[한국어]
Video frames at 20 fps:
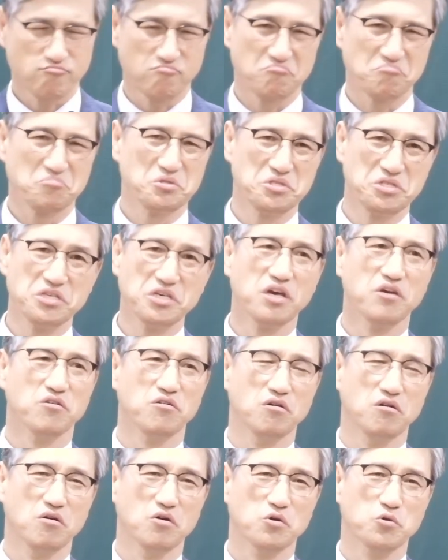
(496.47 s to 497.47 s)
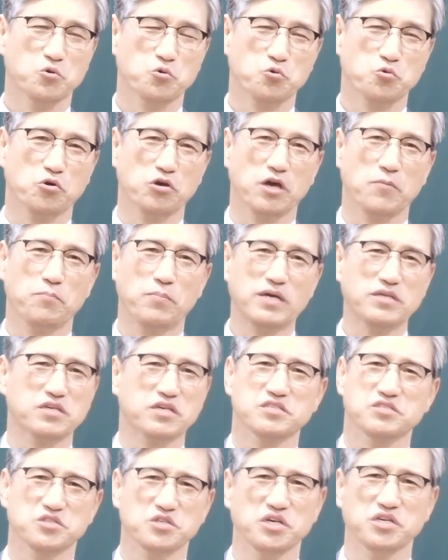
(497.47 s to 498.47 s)
이게요, 교회
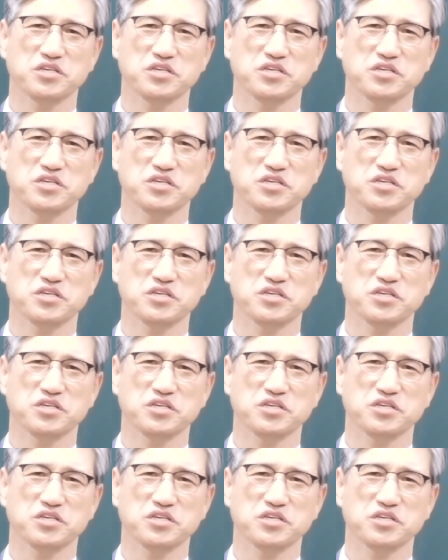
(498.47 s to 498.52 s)
밖에서의